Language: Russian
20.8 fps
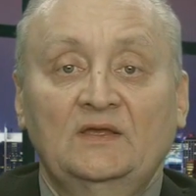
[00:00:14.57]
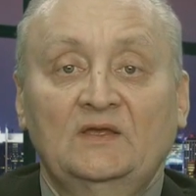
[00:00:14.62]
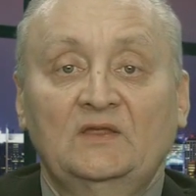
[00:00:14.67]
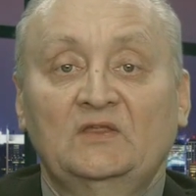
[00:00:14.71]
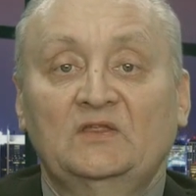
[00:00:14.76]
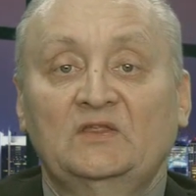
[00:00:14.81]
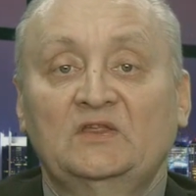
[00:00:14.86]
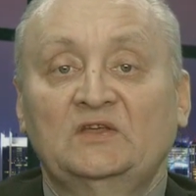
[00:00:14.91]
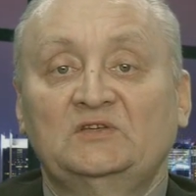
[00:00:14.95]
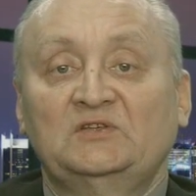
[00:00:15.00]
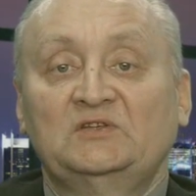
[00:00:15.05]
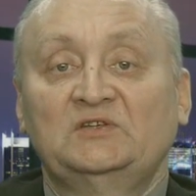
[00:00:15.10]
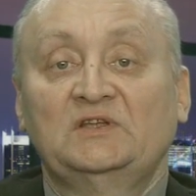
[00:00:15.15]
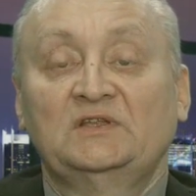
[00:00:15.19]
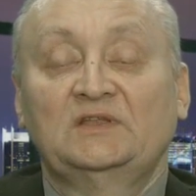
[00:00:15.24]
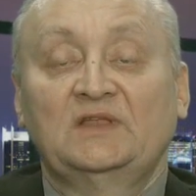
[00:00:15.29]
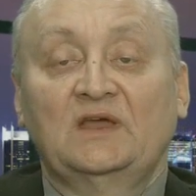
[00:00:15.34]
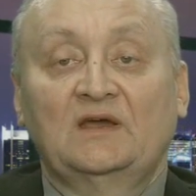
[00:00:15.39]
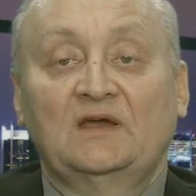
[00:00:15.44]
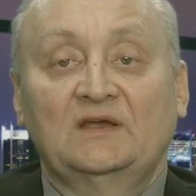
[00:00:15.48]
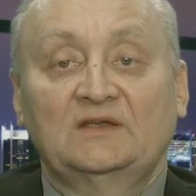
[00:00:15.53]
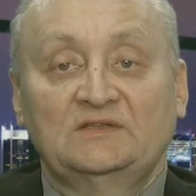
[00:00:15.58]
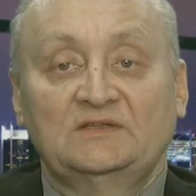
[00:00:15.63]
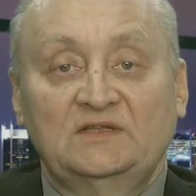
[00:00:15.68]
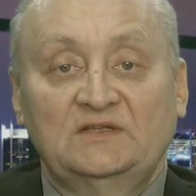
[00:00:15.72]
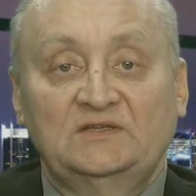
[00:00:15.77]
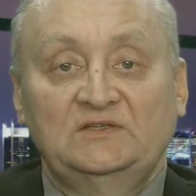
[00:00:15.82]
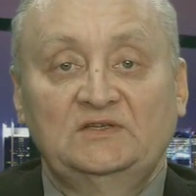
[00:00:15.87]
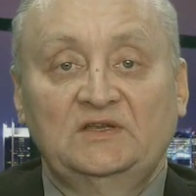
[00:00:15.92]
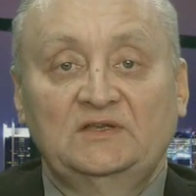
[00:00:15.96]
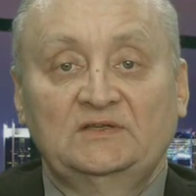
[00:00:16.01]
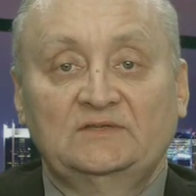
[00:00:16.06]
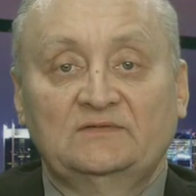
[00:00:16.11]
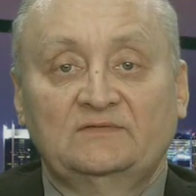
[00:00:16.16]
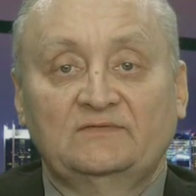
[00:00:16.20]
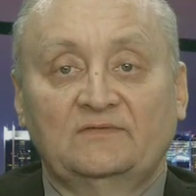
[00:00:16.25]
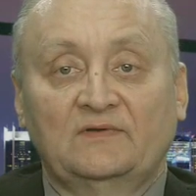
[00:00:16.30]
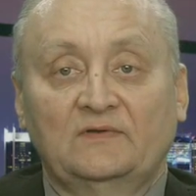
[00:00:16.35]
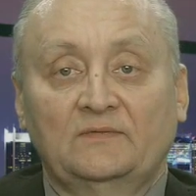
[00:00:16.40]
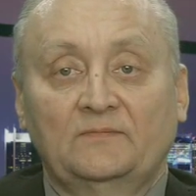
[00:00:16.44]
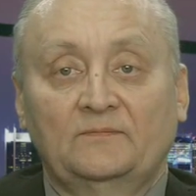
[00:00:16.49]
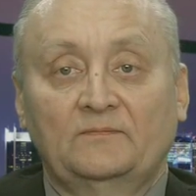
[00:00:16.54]
на счета
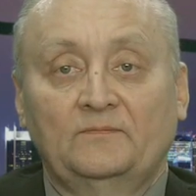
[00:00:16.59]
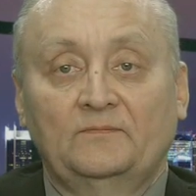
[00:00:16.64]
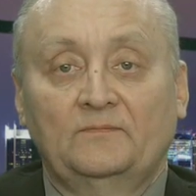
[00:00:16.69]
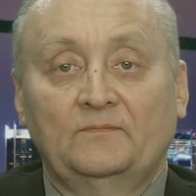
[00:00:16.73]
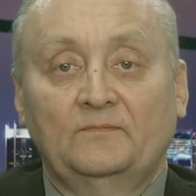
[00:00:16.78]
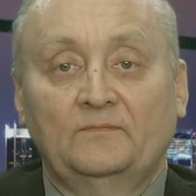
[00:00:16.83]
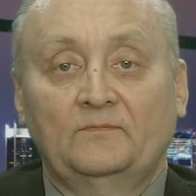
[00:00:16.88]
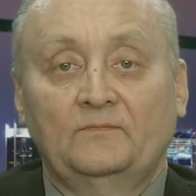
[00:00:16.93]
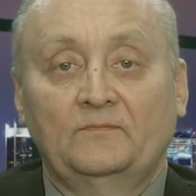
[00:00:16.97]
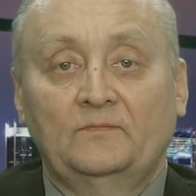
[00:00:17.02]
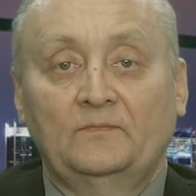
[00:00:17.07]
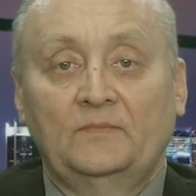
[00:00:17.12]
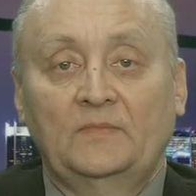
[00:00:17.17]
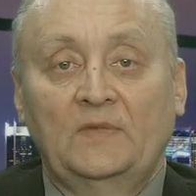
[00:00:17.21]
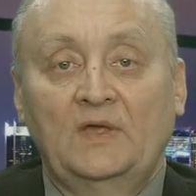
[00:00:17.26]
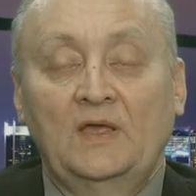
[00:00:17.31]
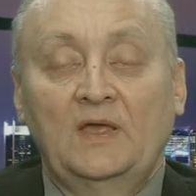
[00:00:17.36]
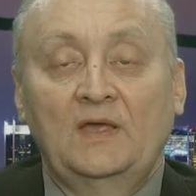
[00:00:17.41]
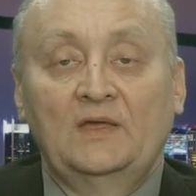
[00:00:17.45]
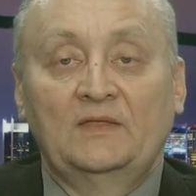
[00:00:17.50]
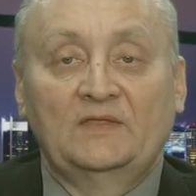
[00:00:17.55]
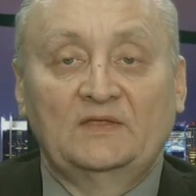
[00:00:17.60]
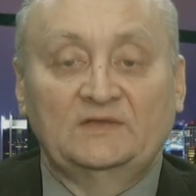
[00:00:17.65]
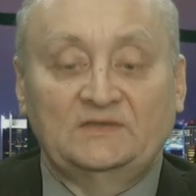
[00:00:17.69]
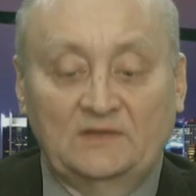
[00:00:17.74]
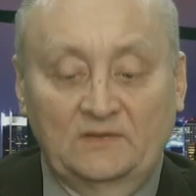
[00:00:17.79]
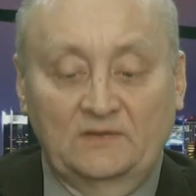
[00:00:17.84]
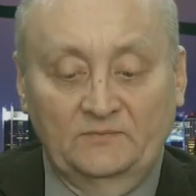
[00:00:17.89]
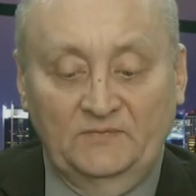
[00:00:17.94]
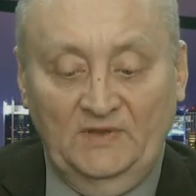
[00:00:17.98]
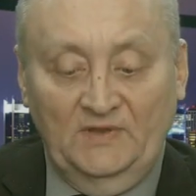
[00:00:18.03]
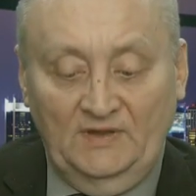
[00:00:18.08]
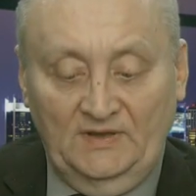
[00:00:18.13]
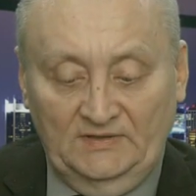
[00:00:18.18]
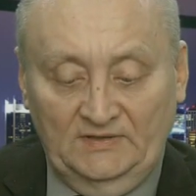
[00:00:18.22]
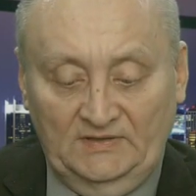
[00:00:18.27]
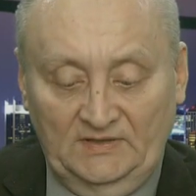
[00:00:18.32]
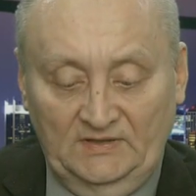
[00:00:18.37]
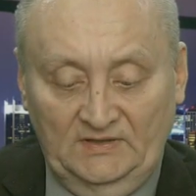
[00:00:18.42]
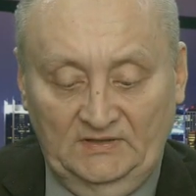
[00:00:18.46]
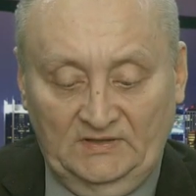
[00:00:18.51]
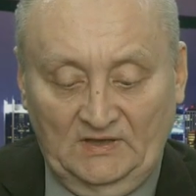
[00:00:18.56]
казначейства. На самом деле
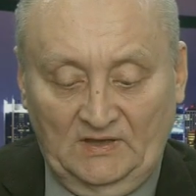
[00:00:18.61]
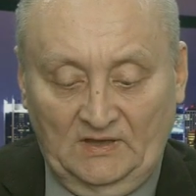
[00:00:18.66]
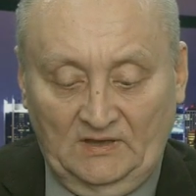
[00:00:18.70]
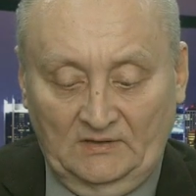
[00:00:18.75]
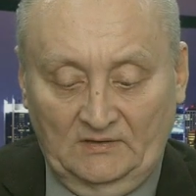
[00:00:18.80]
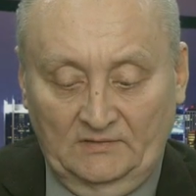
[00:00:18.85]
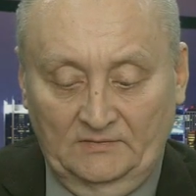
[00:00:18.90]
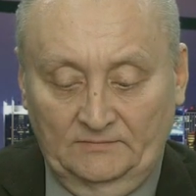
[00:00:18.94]
это не так.